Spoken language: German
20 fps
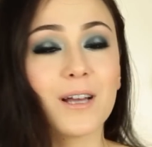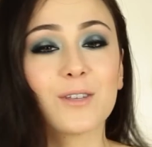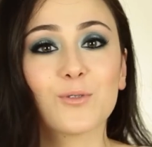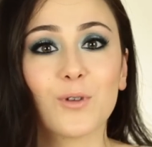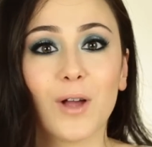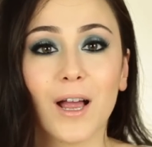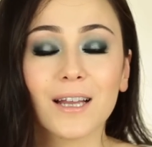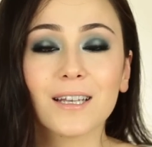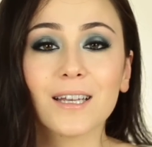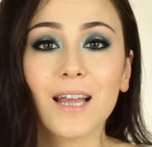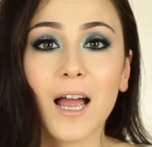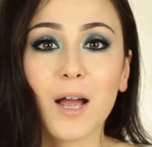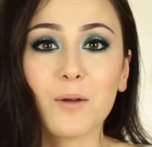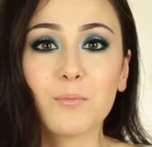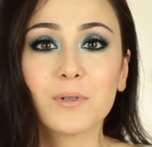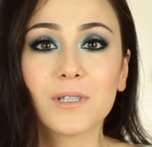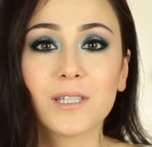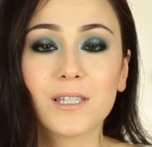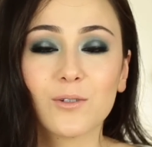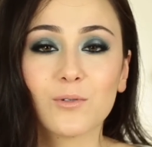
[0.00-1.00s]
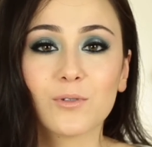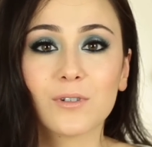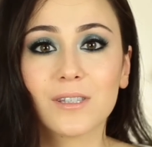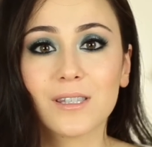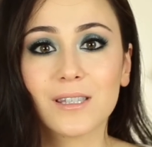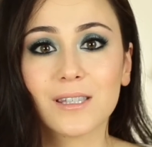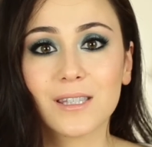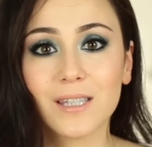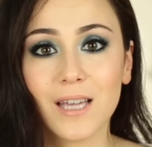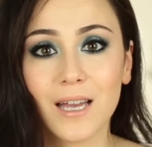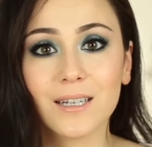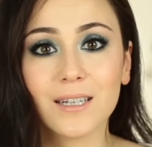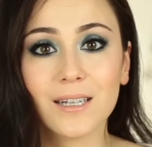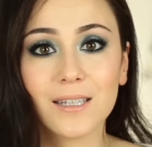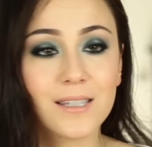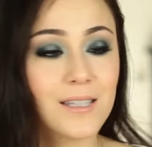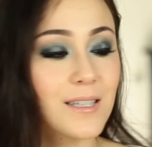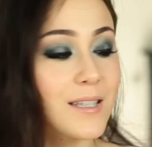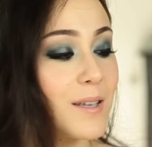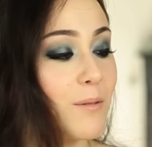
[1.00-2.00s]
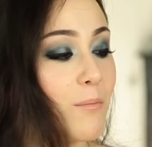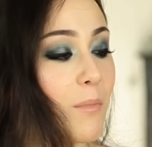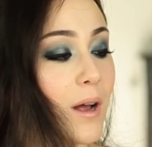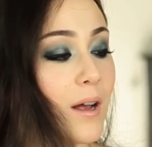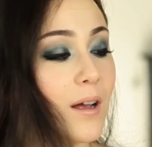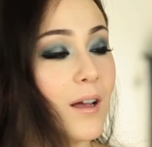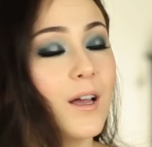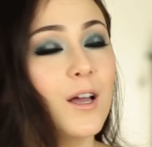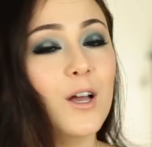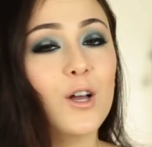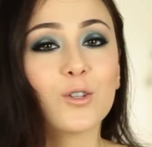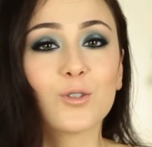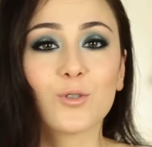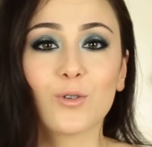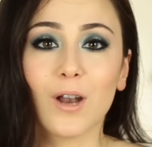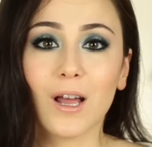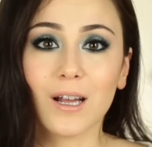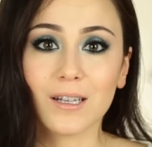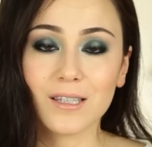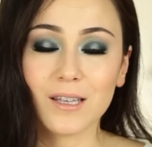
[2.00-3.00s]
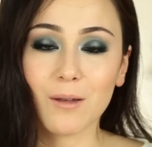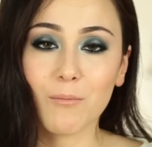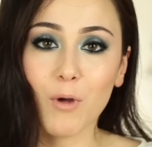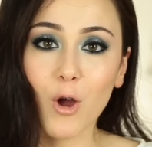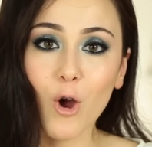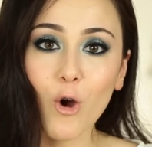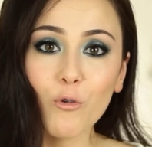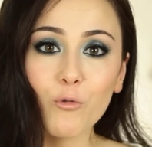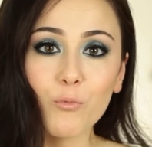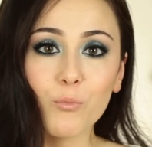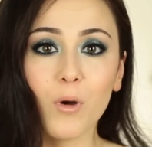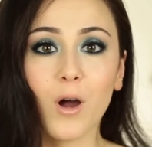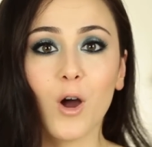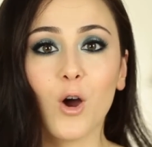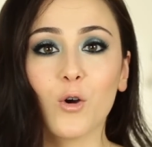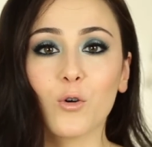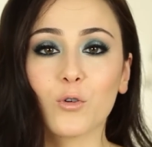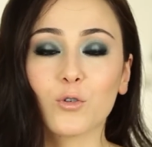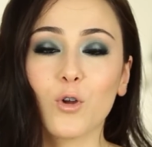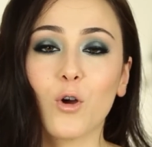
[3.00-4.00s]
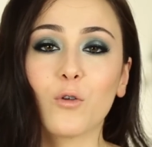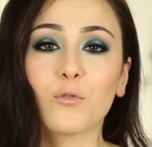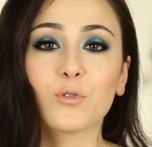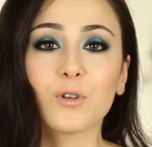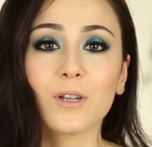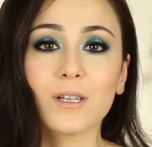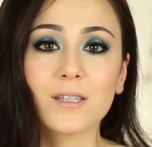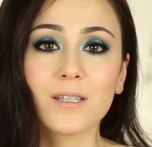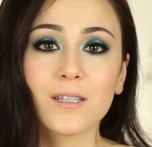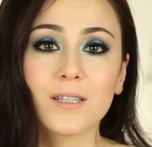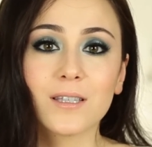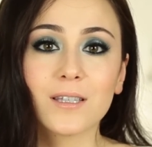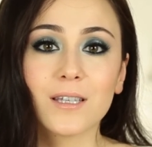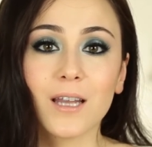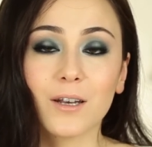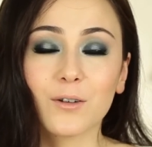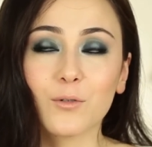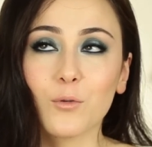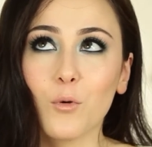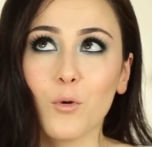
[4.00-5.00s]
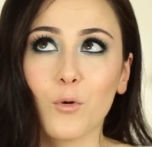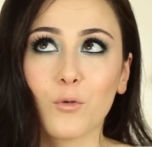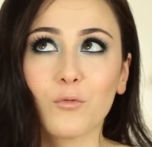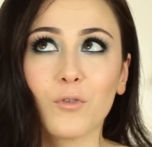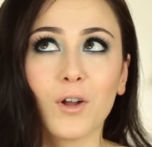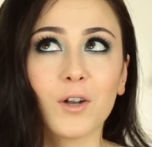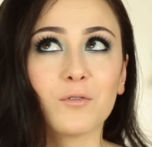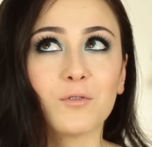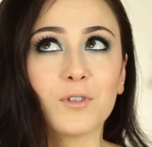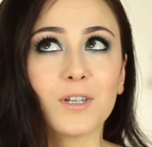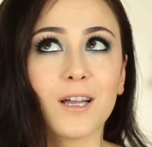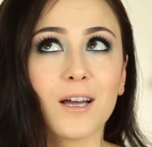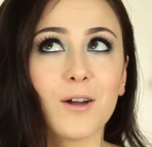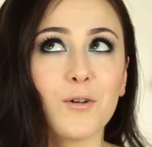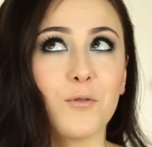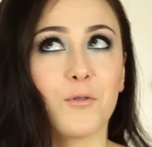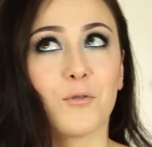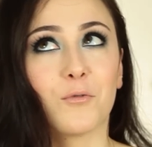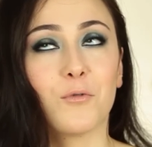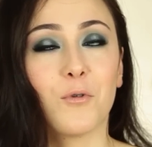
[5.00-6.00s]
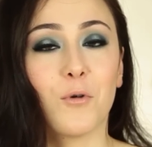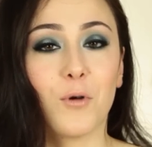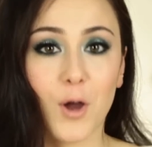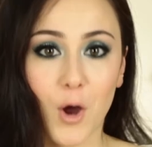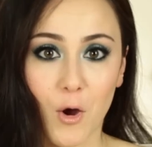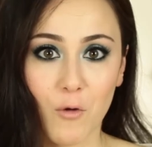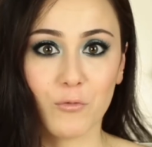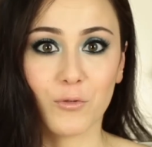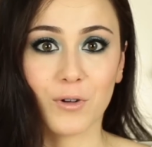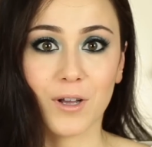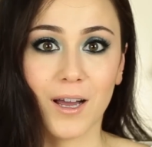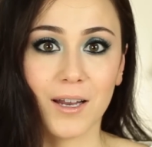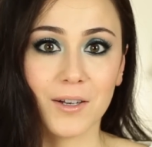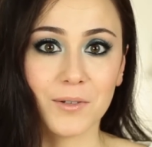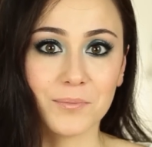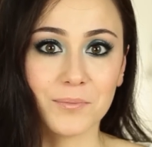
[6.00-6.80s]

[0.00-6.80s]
Also ein Jahr habe ich sie und es ist Zeit, dass ich sie mal so langsam aufbrauche und hoffe, dass ich sie dann irgendwann wieder irgendwo kaufen kann.